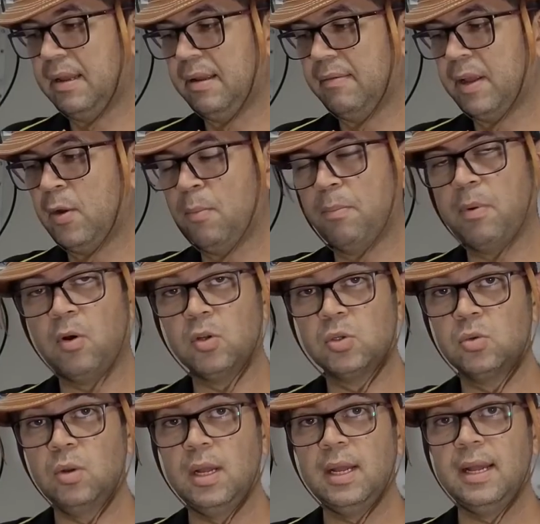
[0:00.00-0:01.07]
que eu
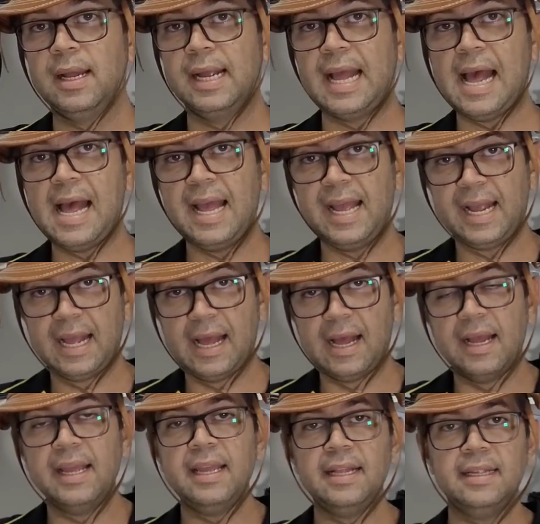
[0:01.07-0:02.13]
posso
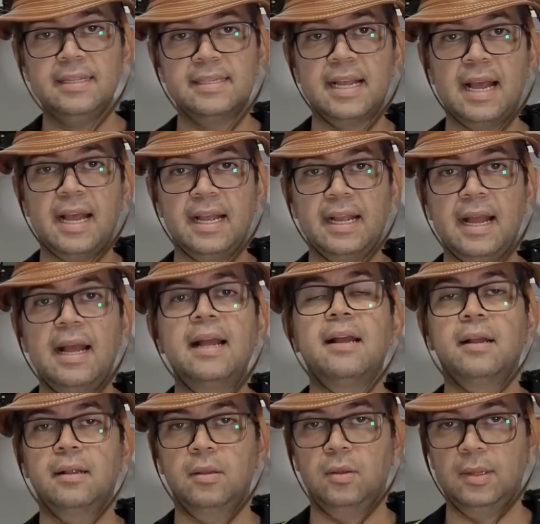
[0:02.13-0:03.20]
carregar e
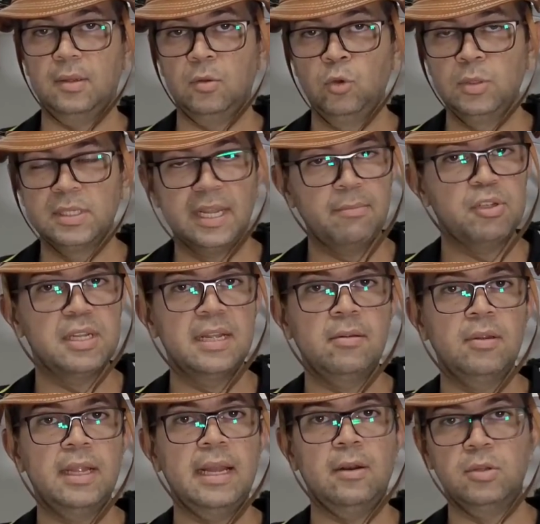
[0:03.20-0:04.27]
descarregar no
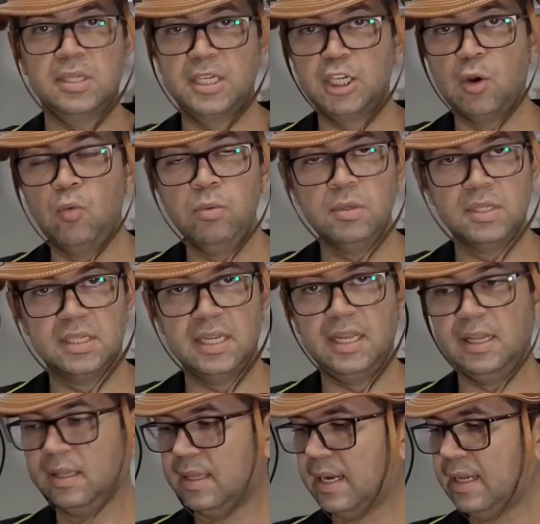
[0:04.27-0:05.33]
100% dela, ou seja, um
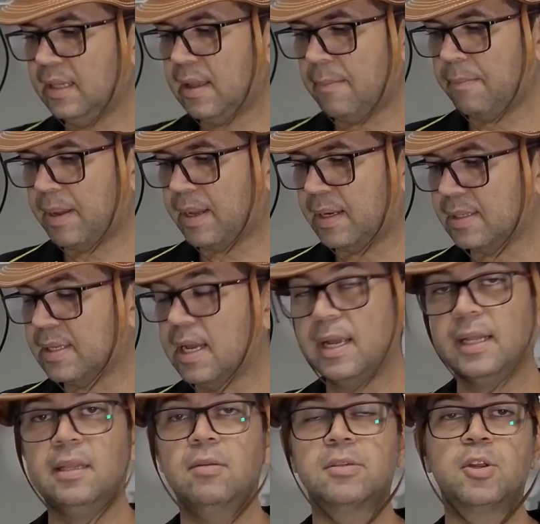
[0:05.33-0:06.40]
C 30 amperes.
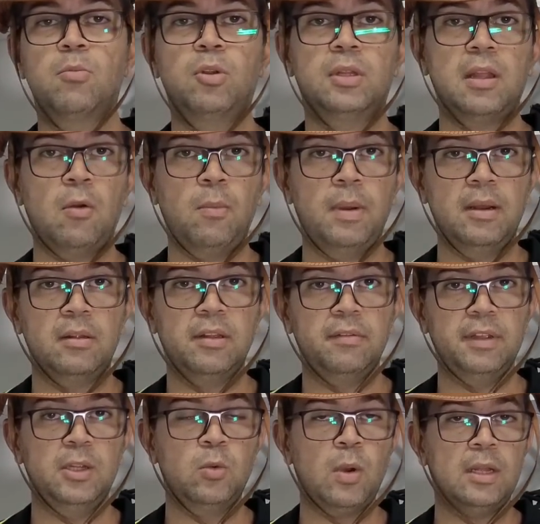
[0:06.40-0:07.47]
Então, se eu montar um banco de
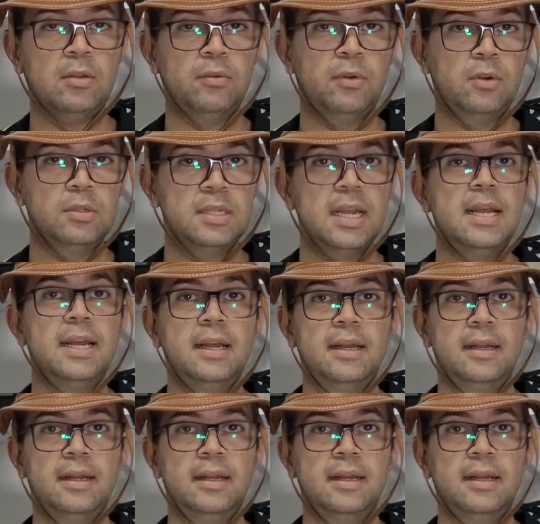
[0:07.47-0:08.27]
24 volts,